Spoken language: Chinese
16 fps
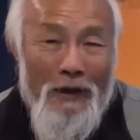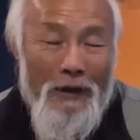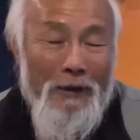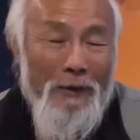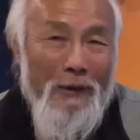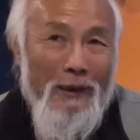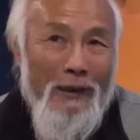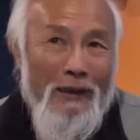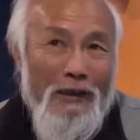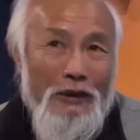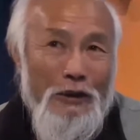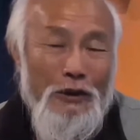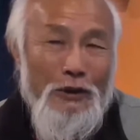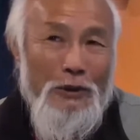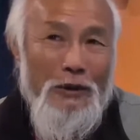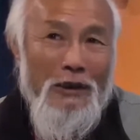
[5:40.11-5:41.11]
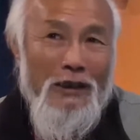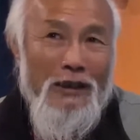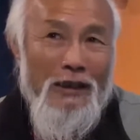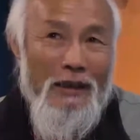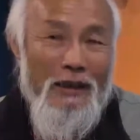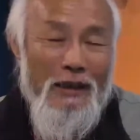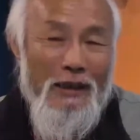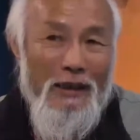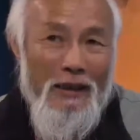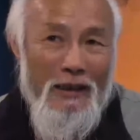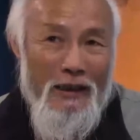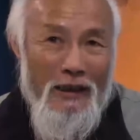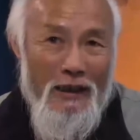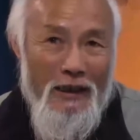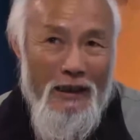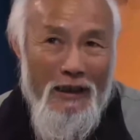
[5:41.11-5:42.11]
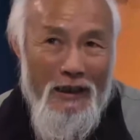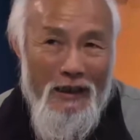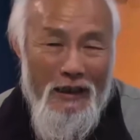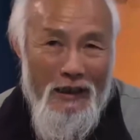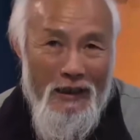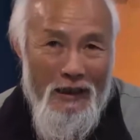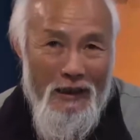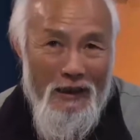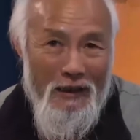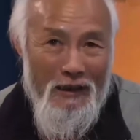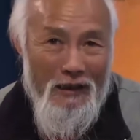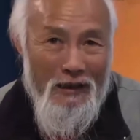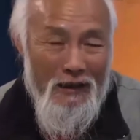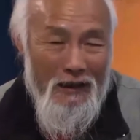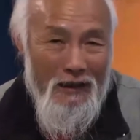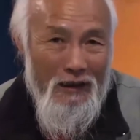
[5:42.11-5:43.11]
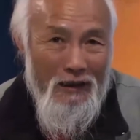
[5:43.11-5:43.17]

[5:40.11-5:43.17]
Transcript: 因为呢？就是说，嗯，